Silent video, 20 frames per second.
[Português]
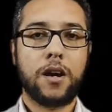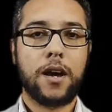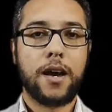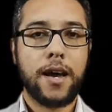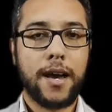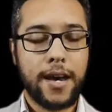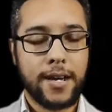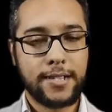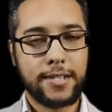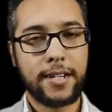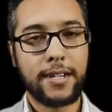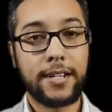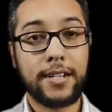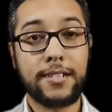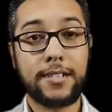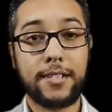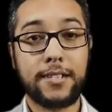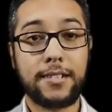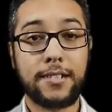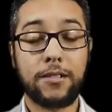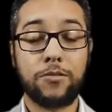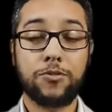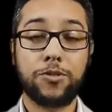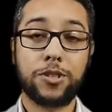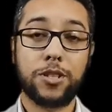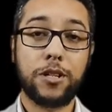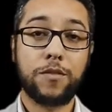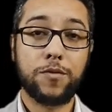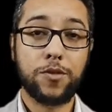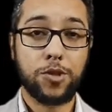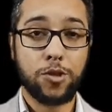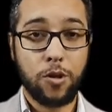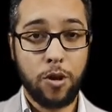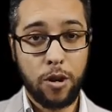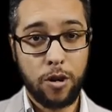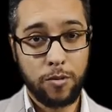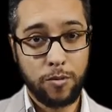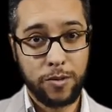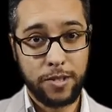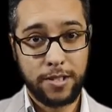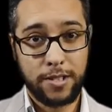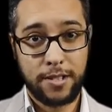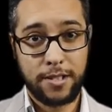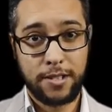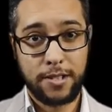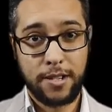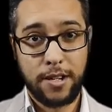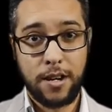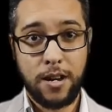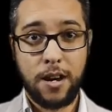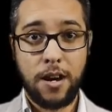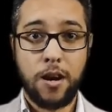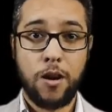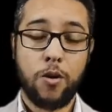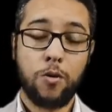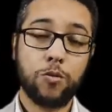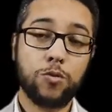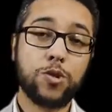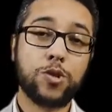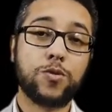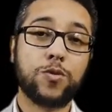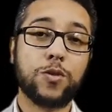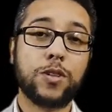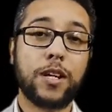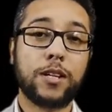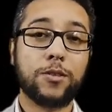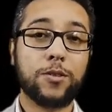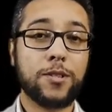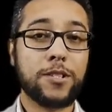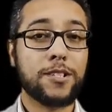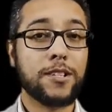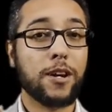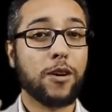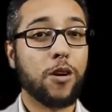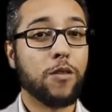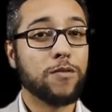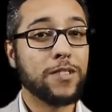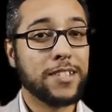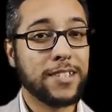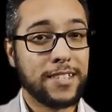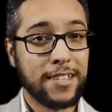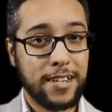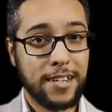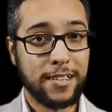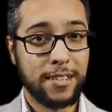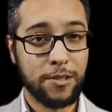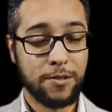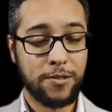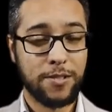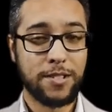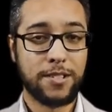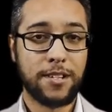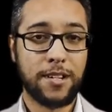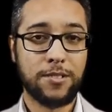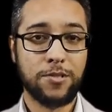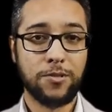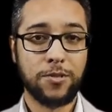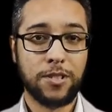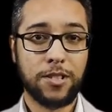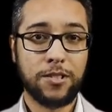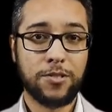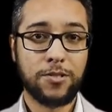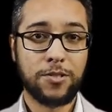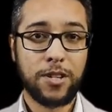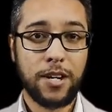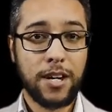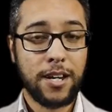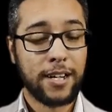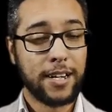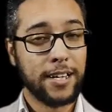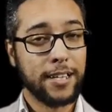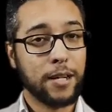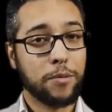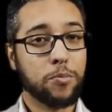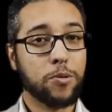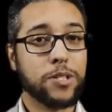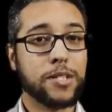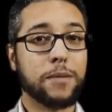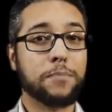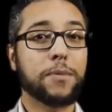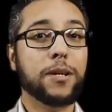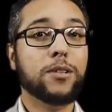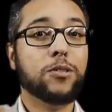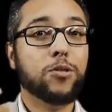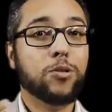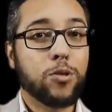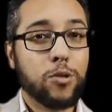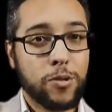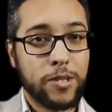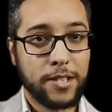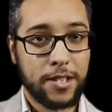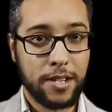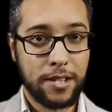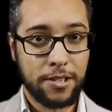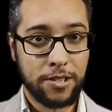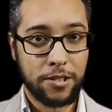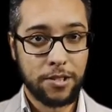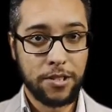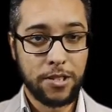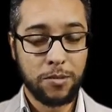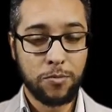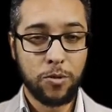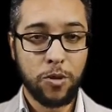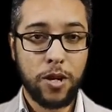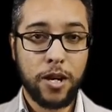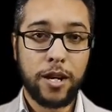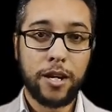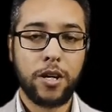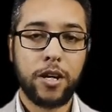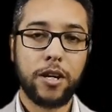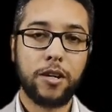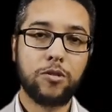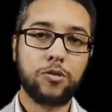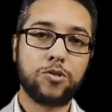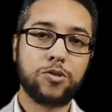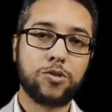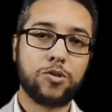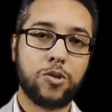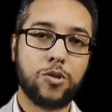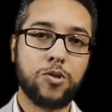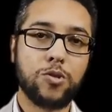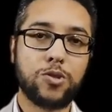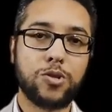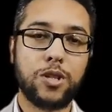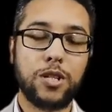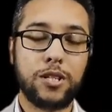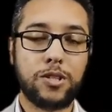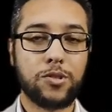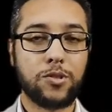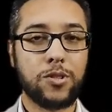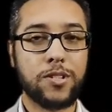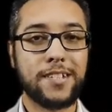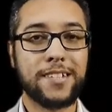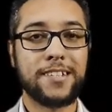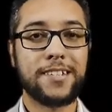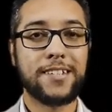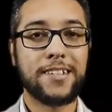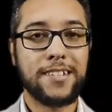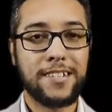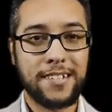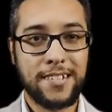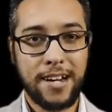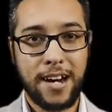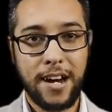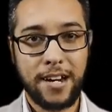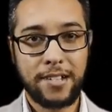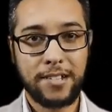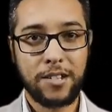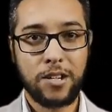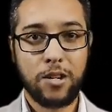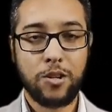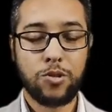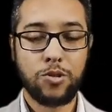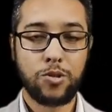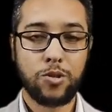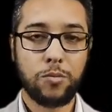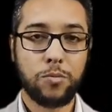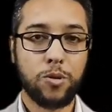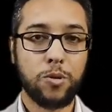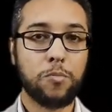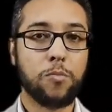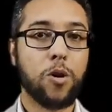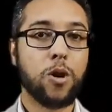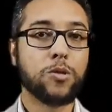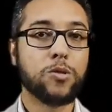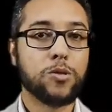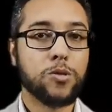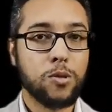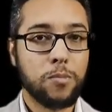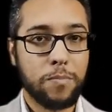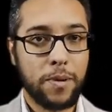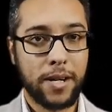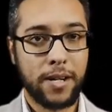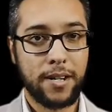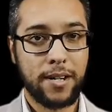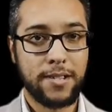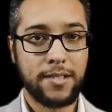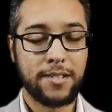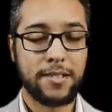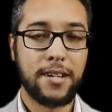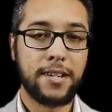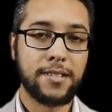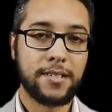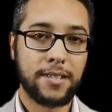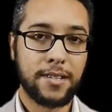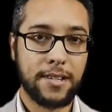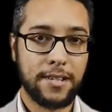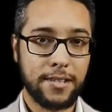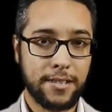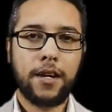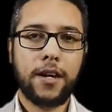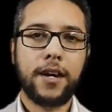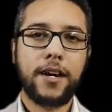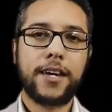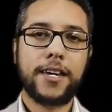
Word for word: É essa a grande lição de David Horowitz, um dos fundadores da nova esquerda nos Estados Unidos, que depois abandonou o esquerdismo e nos trouxe lições essenciais sobre o modus operandi da esquerda.